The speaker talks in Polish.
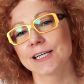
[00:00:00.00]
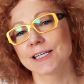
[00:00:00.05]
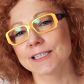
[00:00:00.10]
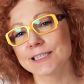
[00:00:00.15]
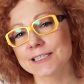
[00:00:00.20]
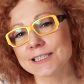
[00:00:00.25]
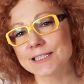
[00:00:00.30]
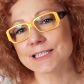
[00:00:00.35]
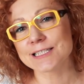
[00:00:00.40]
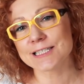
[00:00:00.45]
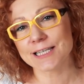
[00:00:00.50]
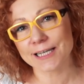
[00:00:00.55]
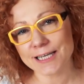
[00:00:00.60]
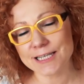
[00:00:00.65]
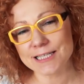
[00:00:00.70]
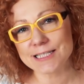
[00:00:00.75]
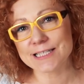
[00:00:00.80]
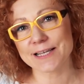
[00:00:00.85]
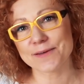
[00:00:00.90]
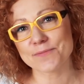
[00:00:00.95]
E,
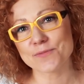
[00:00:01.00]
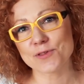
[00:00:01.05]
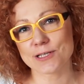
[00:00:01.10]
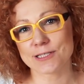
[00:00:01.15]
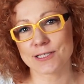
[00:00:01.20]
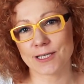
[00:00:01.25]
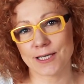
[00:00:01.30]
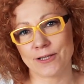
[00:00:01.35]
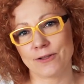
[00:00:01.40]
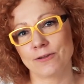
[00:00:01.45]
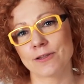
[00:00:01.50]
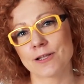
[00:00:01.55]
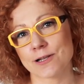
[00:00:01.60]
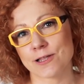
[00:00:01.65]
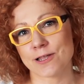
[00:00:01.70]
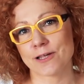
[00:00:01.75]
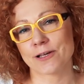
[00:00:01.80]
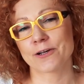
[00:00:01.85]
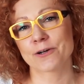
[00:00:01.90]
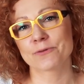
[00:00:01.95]
zachęcam wszystkich do
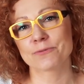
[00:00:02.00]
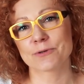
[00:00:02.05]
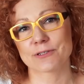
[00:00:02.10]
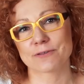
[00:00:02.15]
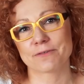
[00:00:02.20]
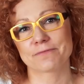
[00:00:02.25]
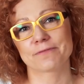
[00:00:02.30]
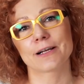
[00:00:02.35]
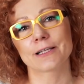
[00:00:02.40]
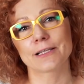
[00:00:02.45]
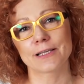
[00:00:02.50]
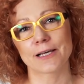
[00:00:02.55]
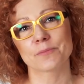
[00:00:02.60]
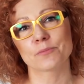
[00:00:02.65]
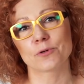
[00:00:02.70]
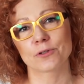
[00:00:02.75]
dalszego głosowania,